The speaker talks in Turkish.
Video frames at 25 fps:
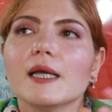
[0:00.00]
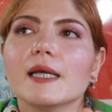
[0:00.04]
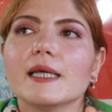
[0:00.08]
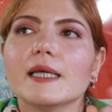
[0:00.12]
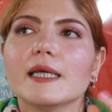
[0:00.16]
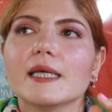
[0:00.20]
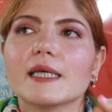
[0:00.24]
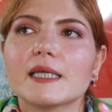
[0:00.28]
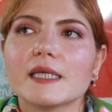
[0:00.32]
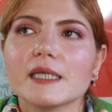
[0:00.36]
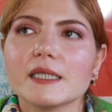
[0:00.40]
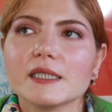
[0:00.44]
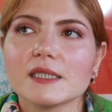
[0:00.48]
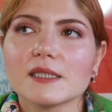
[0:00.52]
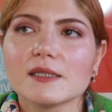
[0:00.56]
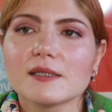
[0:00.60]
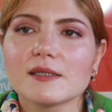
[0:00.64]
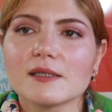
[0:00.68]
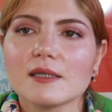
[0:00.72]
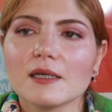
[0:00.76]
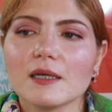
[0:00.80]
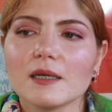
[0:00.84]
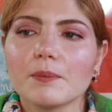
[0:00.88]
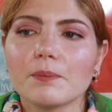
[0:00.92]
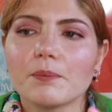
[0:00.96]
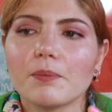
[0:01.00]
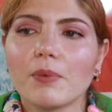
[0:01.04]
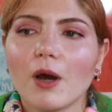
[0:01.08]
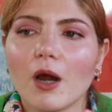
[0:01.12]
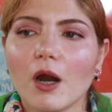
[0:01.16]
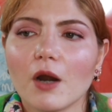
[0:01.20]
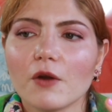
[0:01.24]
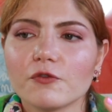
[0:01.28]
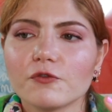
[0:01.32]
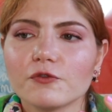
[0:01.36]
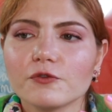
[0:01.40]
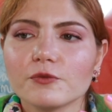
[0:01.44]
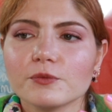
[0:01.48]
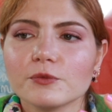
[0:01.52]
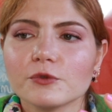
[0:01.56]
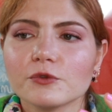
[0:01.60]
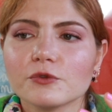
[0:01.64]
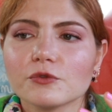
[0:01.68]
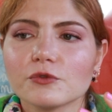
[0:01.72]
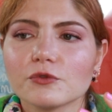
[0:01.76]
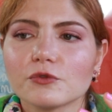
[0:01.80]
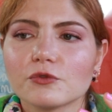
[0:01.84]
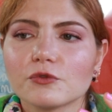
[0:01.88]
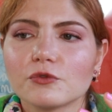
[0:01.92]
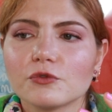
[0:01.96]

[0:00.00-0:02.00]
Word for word: ikincisi parfümün